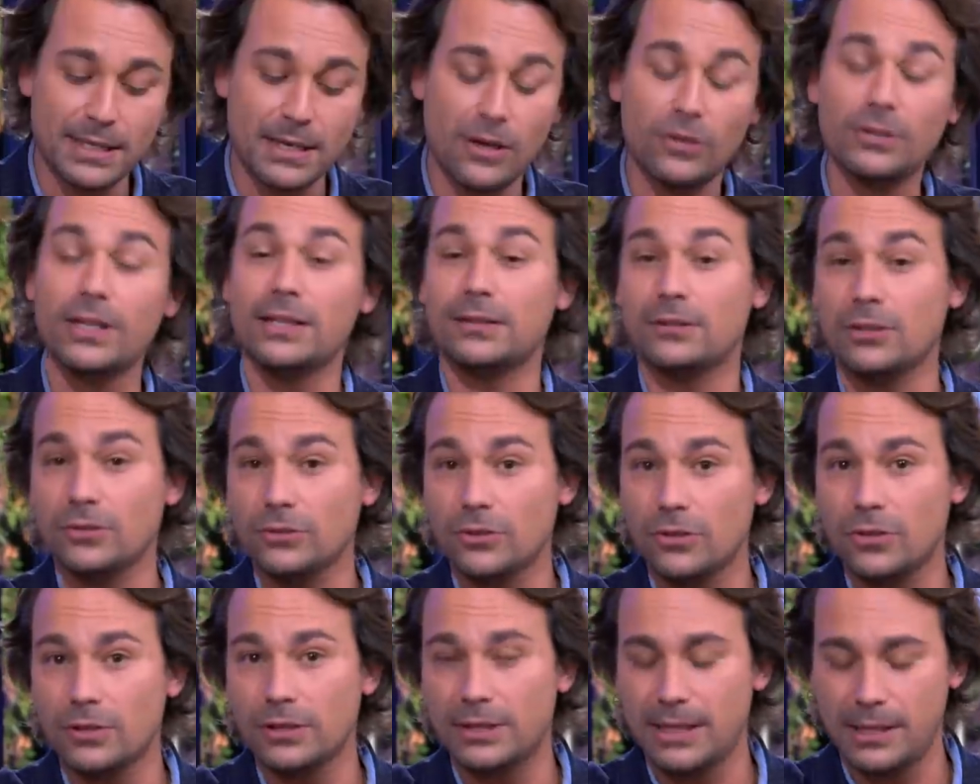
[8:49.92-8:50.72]
en
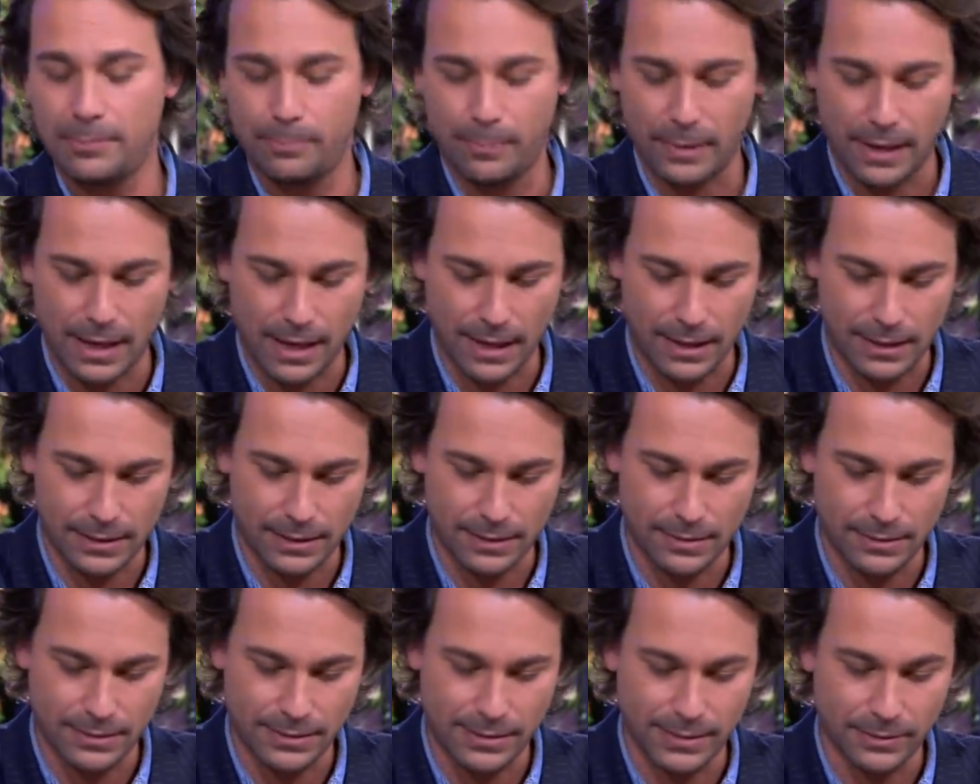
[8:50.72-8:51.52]
attendant le départ,
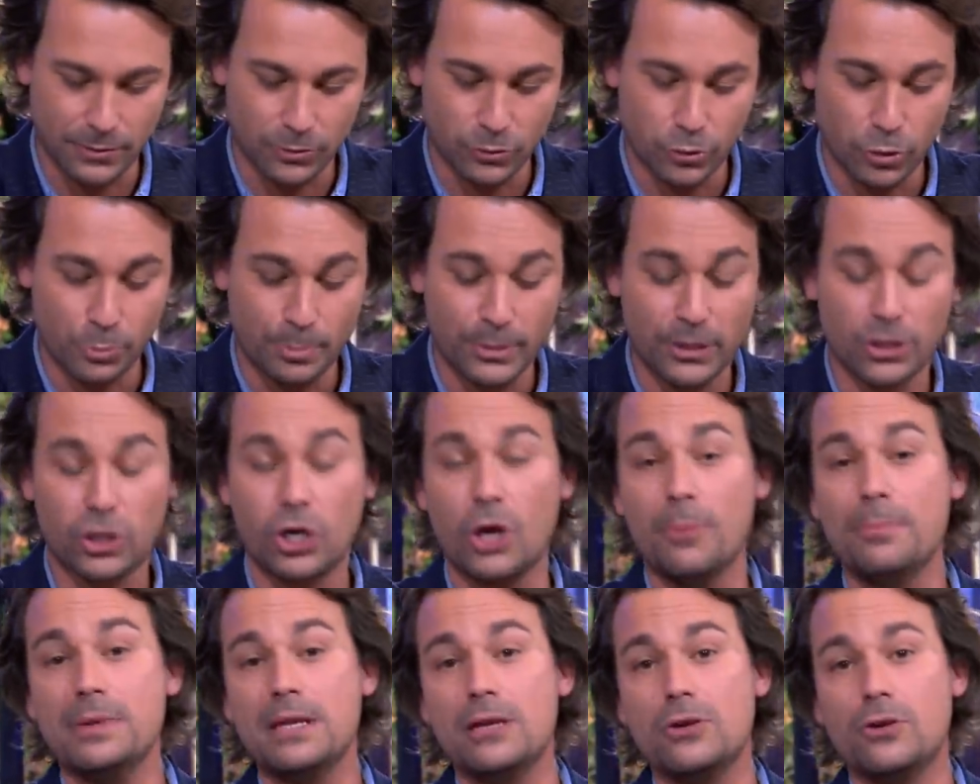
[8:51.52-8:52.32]
euh, s'est occupé
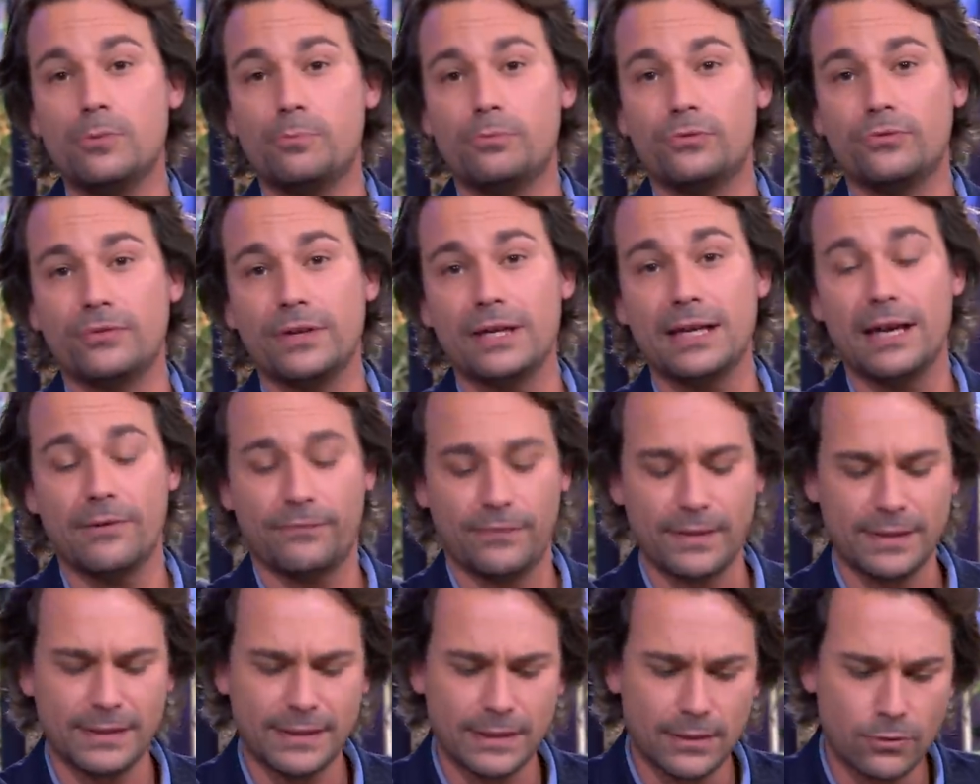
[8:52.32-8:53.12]
comme il le pouvait, a fait
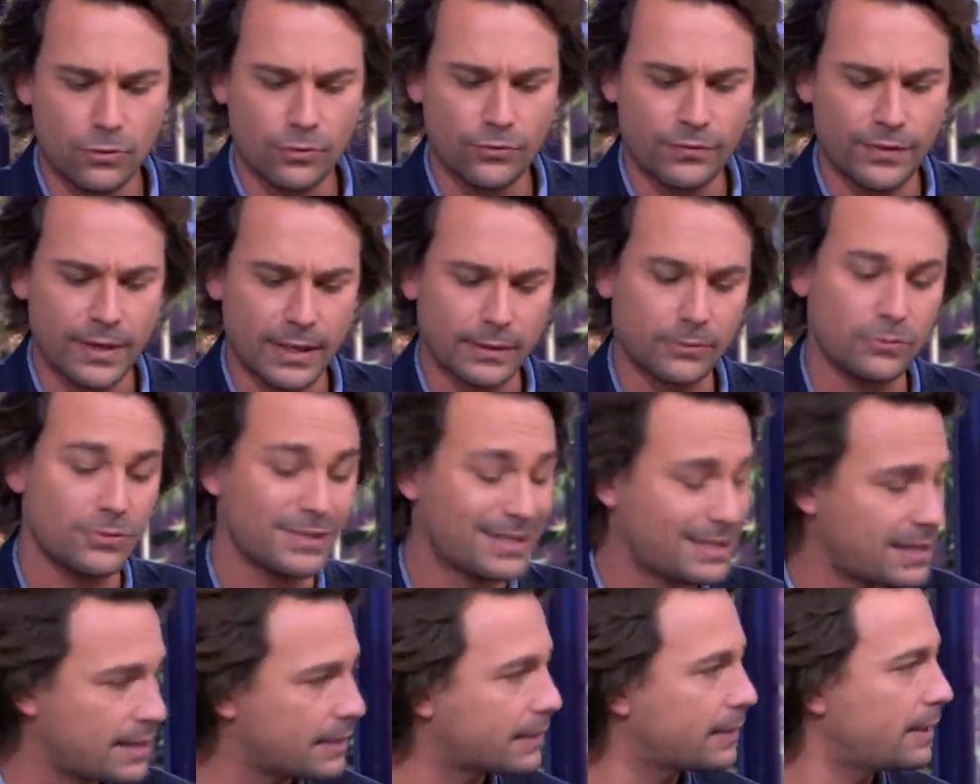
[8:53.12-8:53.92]
une découverte, une
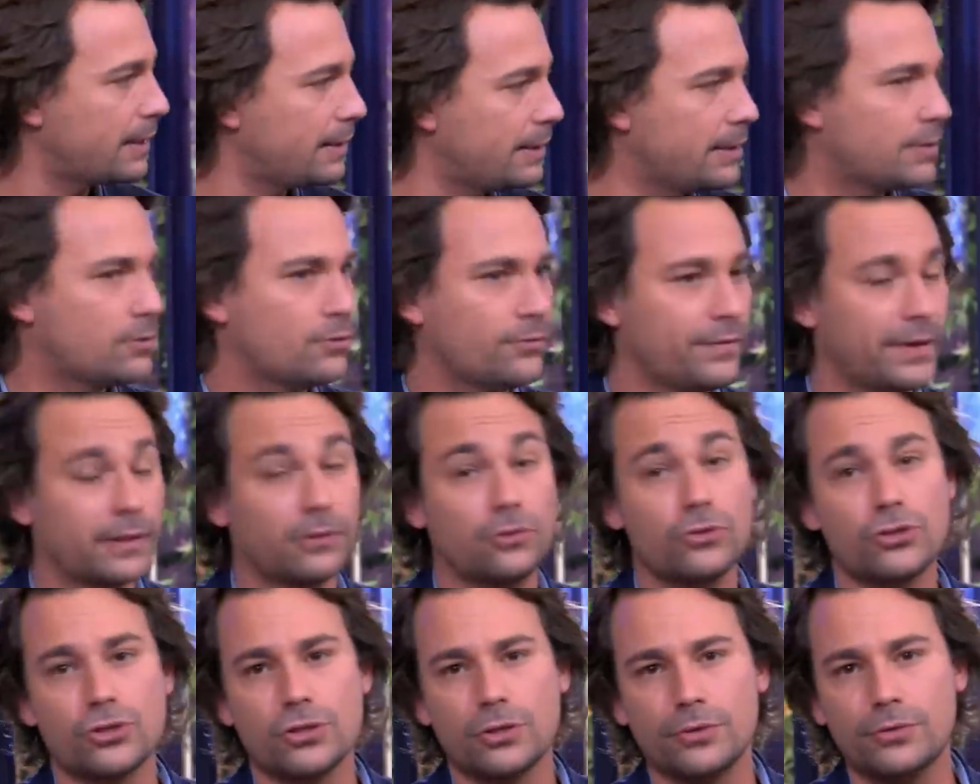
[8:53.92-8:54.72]
sacrée découverte,
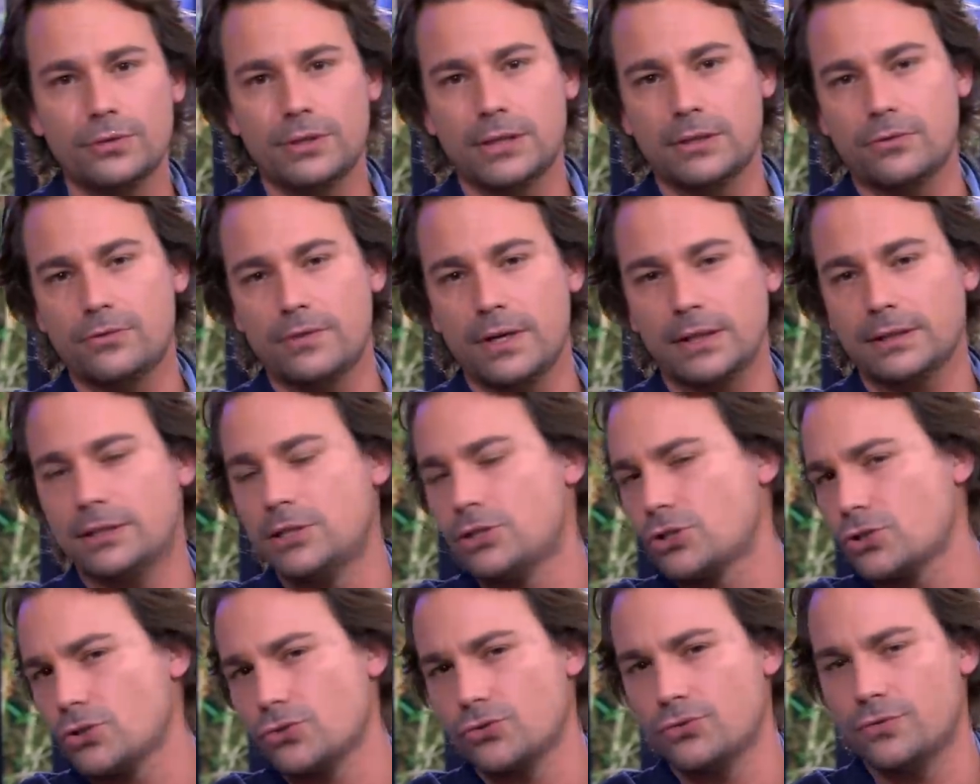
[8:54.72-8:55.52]
le genre de découverte qui
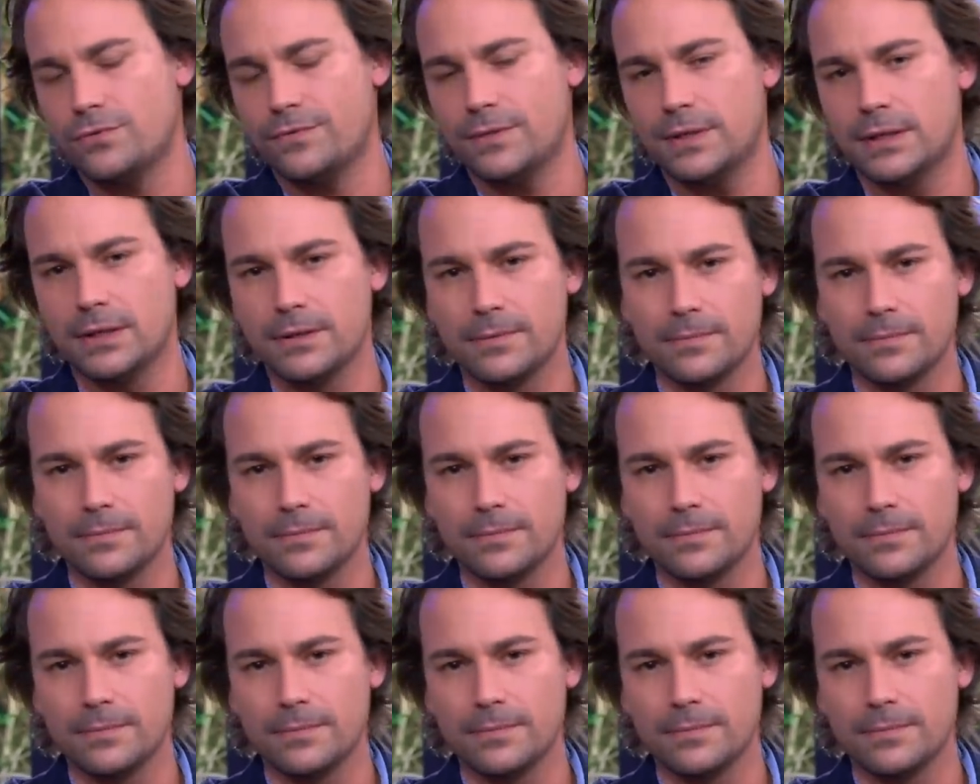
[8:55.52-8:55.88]
change une vie.